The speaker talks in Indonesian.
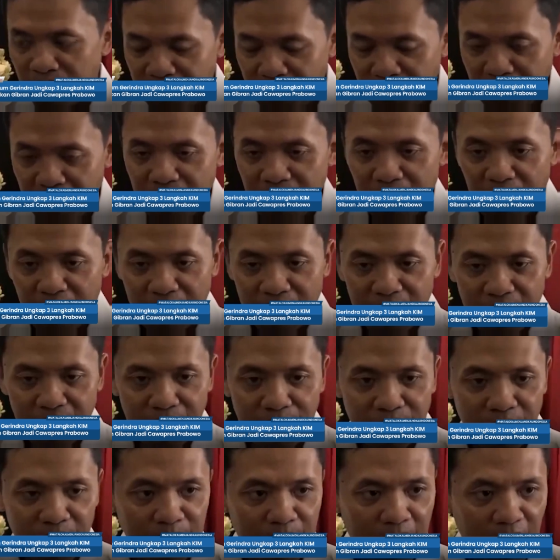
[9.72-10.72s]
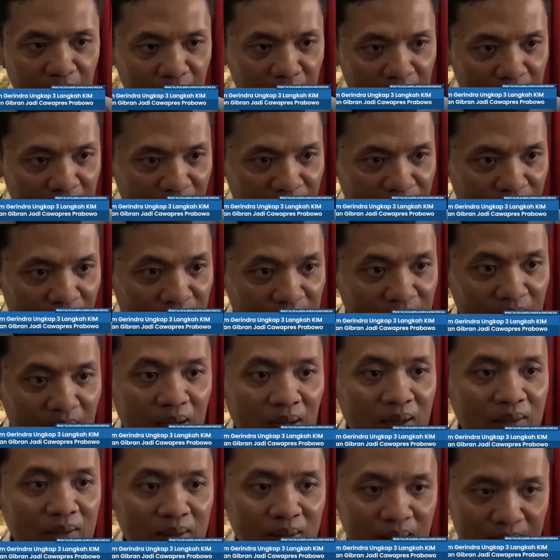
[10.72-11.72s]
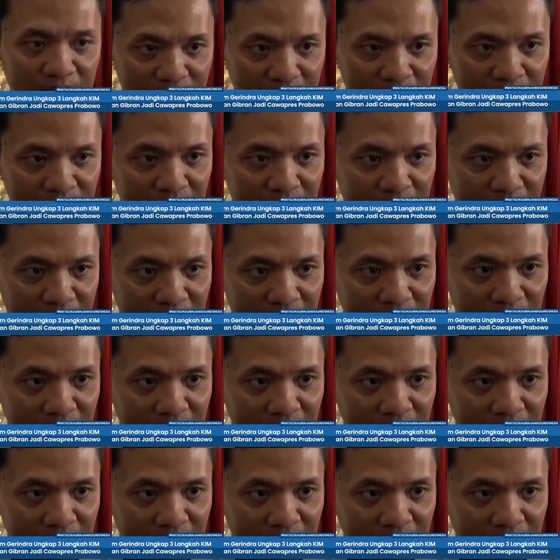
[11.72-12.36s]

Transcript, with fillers: Rahman membeberkan tiga syarat yang membuat Wali